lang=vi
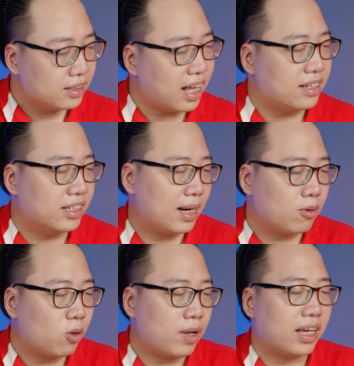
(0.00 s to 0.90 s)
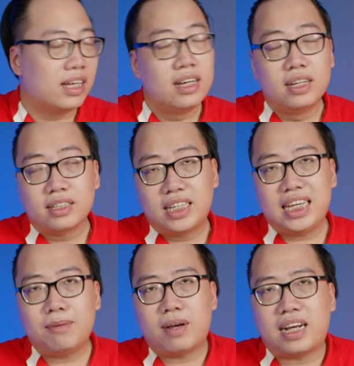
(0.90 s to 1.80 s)
tản nhiệt trên laptop này
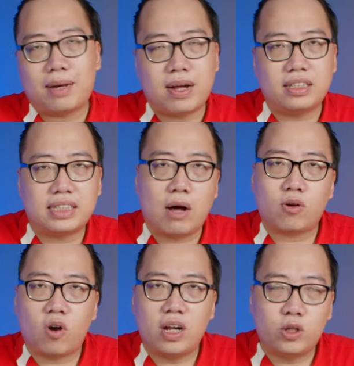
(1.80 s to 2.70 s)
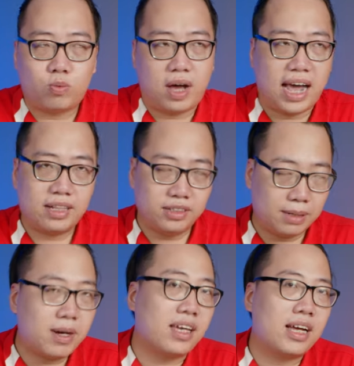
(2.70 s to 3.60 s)
khi mà các bạn đào coi liên tục 24
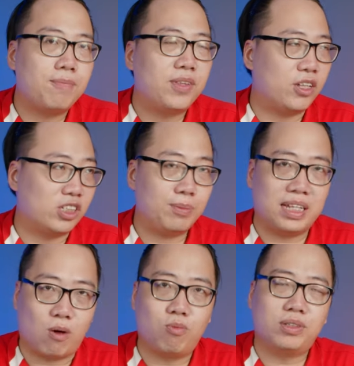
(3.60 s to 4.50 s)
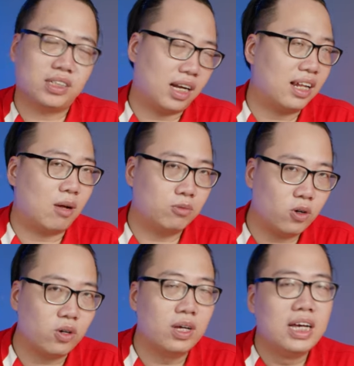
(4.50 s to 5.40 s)
trên 7 nhá thì nó sẽ bị nóng chắc chắn là nóng
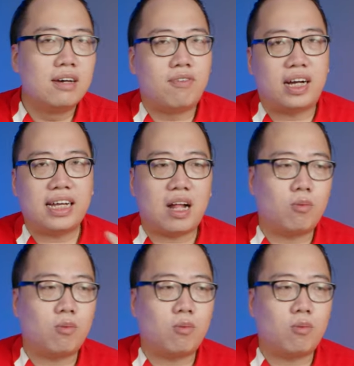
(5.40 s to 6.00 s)
rồi và khi